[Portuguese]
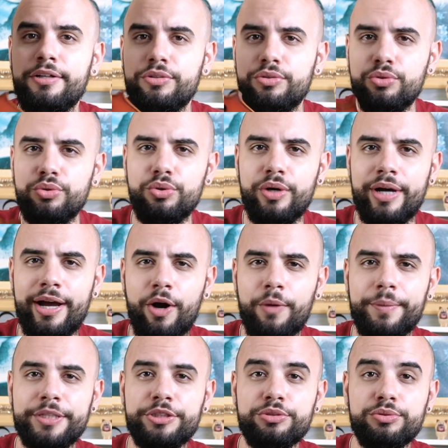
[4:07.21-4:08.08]
No
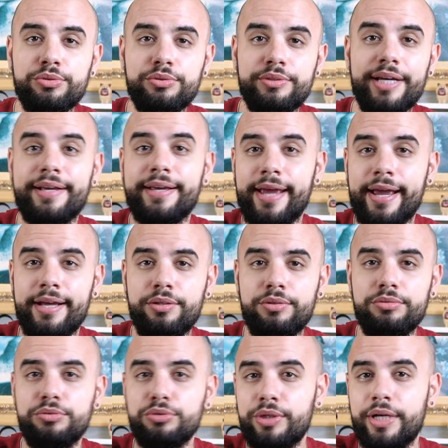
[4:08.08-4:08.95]
realmente no The
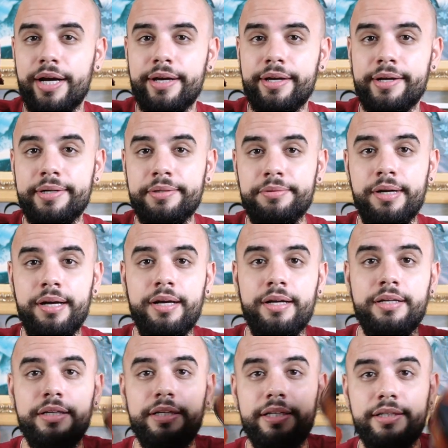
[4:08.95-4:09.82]
Canon, no Canhão
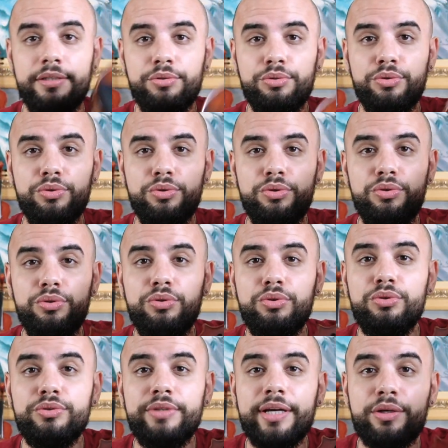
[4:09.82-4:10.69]
e
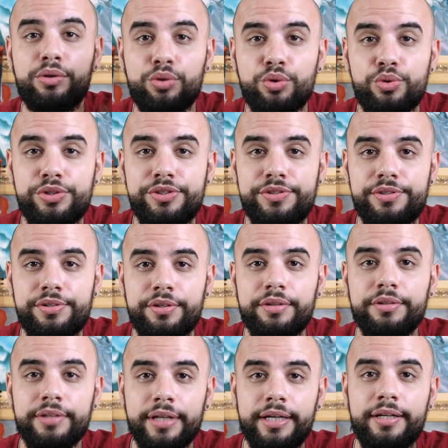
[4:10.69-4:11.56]
no The Cruise,
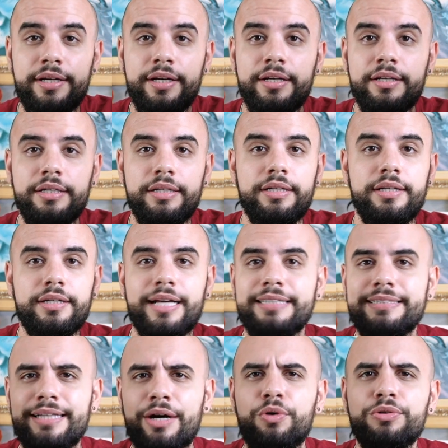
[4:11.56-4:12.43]
né? E
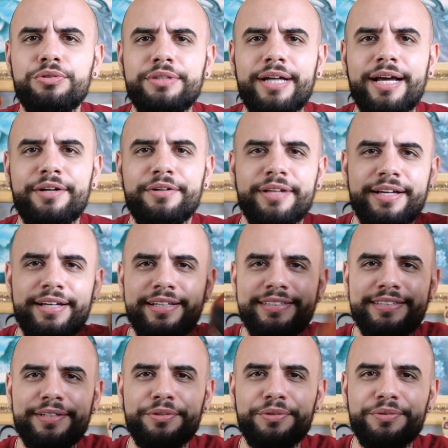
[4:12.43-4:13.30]
quer dizer, ao contrário, né?
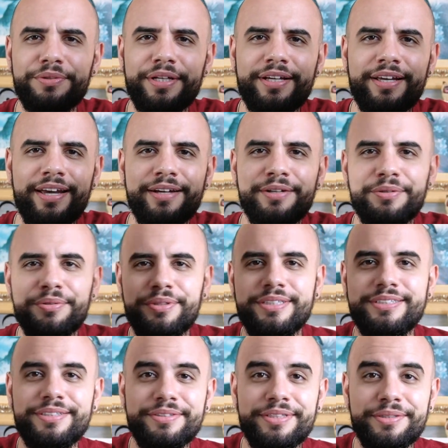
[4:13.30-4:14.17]
Esse é o The Canon,
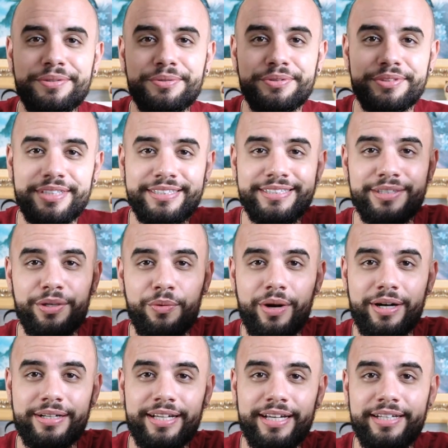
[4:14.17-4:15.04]
esse é o The Cruise, esse é o
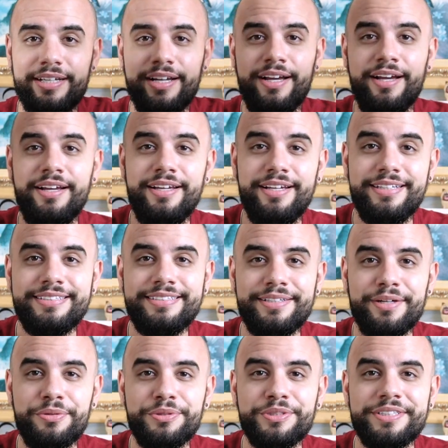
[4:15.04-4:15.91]
Guarneri,
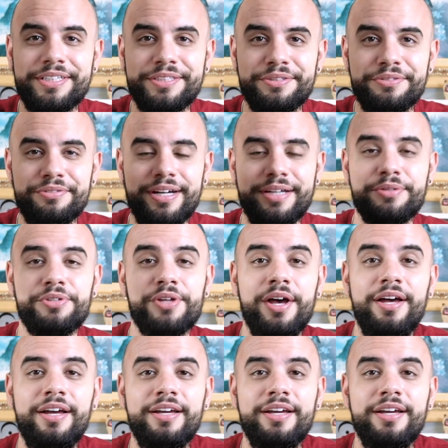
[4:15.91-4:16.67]
esse é o Stradivarius.